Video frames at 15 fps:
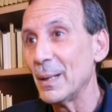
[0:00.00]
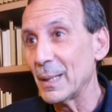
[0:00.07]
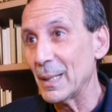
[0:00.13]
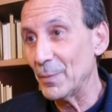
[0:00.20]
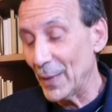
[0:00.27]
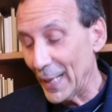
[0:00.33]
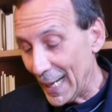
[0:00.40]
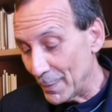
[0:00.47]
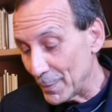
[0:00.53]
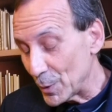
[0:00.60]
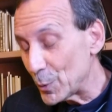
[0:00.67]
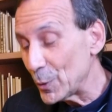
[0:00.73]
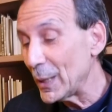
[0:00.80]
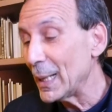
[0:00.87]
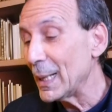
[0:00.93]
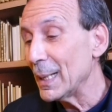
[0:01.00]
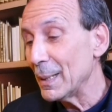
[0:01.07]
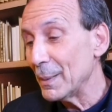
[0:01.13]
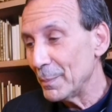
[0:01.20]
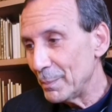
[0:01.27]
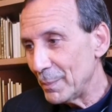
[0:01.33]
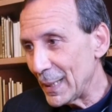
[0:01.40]
che viremici,
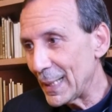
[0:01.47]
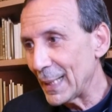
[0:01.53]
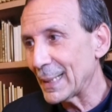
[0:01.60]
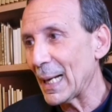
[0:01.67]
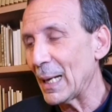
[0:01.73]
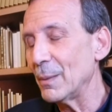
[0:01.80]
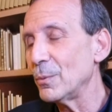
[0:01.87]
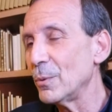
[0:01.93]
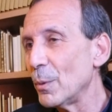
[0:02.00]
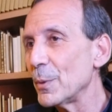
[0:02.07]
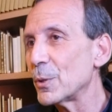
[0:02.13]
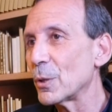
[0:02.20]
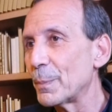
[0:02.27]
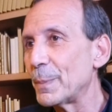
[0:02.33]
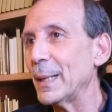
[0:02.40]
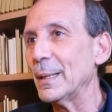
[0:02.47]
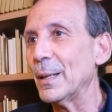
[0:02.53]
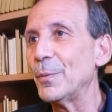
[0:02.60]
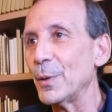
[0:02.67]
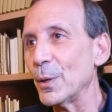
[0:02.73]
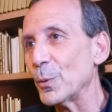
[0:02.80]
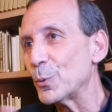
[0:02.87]
in realtà non mi
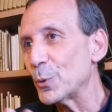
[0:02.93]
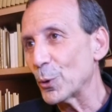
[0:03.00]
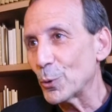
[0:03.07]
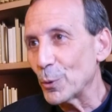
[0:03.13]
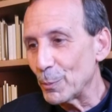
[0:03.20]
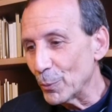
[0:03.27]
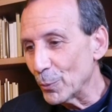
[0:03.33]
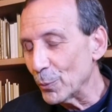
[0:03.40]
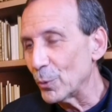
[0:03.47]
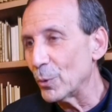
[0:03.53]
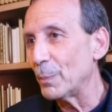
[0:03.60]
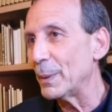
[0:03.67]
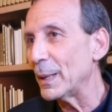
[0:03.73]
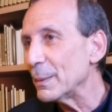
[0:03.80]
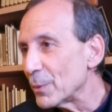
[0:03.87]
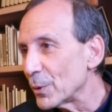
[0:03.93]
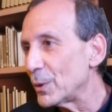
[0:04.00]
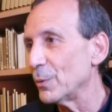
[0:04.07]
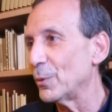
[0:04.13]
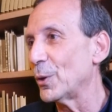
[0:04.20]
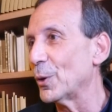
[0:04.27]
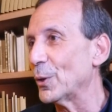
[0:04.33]
sorprende fino a un certo punto per il
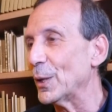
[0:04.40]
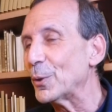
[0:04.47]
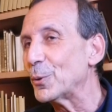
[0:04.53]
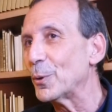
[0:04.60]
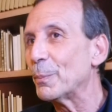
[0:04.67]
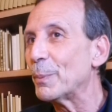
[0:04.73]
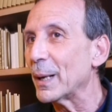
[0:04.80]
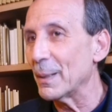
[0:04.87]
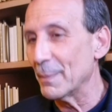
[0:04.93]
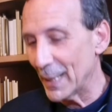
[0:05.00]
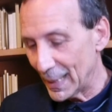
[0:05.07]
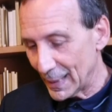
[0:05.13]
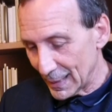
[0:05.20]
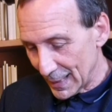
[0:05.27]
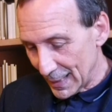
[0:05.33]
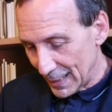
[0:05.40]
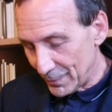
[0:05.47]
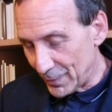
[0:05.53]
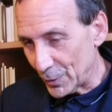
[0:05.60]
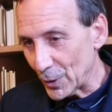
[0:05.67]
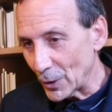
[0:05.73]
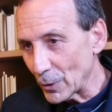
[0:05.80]
motivo che ho detto prima.
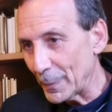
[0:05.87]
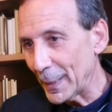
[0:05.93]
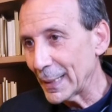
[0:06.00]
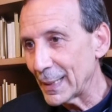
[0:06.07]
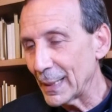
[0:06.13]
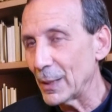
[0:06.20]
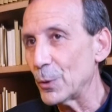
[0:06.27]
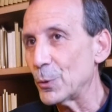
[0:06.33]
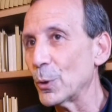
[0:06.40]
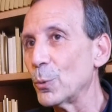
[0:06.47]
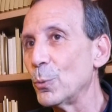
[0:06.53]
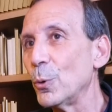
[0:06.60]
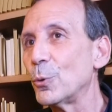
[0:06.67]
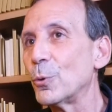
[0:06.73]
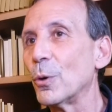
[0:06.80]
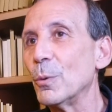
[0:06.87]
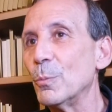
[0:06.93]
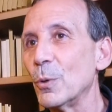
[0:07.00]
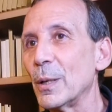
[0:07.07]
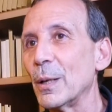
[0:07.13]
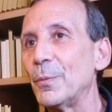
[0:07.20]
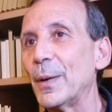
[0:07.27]
Facendo parte del circuito
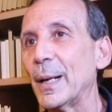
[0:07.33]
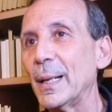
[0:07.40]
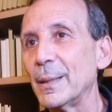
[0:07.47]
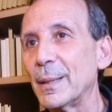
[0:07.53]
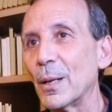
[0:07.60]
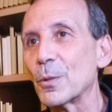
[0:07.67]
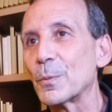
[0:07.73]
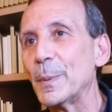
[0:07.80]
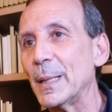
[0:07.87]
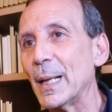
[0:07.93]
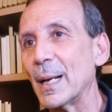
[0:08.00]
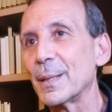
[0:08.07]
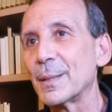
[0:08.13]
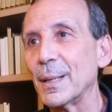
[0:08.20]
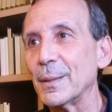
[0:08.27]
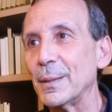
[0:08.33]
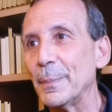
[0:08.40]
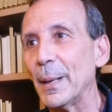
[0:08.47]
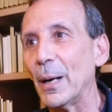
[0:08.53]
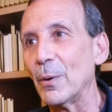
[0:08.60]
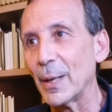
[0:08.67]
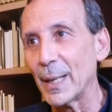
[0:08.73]
comunque afferente all'ospedale Santi
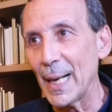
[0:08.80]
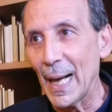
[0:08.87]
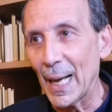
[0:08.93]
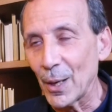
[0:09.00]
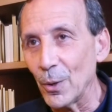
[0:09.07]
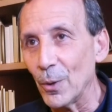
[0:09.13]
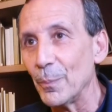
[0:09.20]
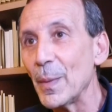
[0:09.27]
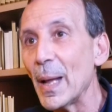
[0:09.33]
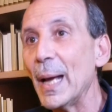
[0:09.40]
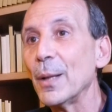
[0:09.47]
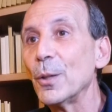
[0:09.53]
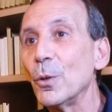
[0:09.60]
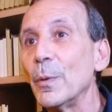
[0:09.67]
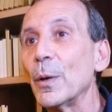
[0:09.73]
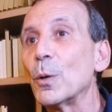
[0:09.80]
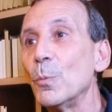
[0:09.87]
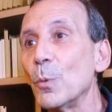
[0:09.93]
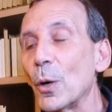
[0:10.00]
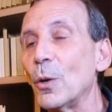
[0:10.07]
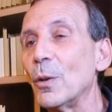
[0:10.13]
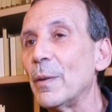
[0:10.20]
Paolo e Carlo, dove
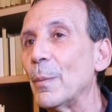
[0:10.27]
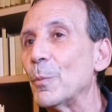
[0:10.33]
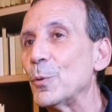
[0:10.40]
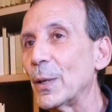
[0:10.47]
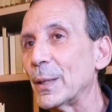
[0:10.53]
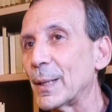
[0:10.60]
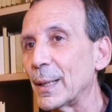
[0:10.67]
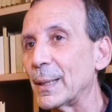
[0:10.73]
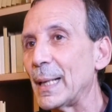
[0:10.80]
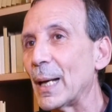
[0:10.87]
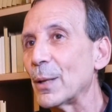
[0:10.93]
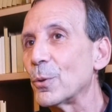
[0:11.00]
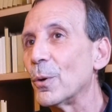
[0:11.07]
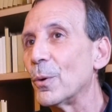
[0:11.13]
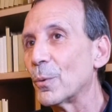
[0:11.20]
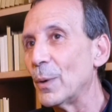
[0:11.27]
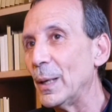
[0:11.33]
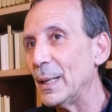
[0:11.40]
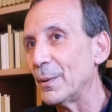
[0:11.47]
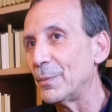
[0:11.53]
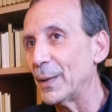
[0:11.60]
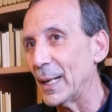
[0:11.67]
comunque noi avevamo già trattato
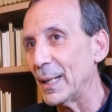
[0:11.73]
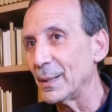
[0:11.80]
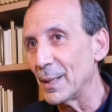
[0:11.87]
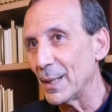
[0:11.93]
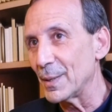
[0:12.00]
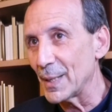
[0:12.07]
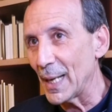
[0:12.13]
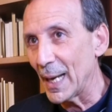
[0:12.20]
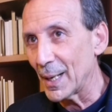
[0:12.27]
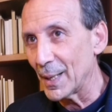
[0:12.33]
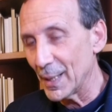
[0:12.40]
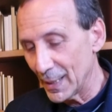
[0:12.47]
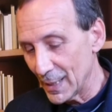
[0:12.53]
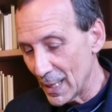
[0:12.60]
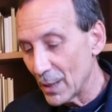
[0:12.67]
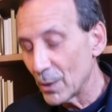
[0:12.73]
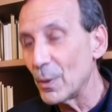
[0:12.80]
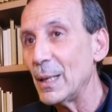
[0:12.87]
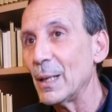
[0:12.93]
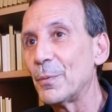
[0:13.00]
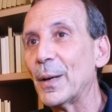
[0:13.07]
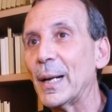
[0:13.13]
quelli afferenti ai SERD,
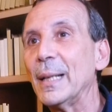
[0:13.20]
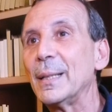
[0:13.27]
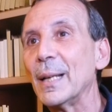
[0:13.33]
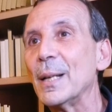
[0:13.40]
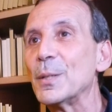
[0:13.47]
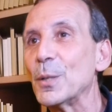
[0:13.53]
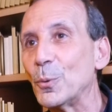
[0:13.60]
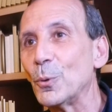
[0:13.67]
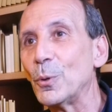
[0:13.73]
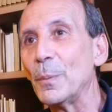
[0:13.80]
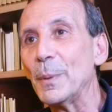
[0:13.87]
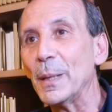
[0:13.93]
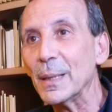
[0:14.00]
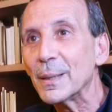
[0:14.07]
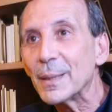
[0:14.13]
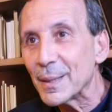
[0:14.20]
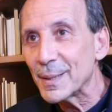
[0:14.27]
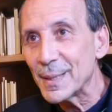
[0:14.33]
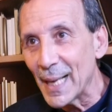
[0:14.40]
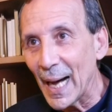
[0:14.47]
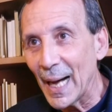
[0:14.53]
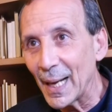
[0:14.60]
quelli afferenti agli istituti
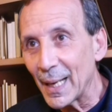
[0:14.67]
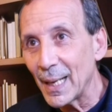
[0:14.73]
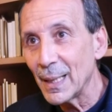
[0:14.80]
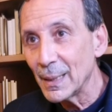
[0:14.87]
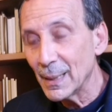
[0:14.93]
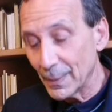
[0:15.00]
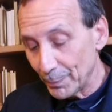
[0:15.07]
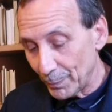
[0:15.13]
penitenziari,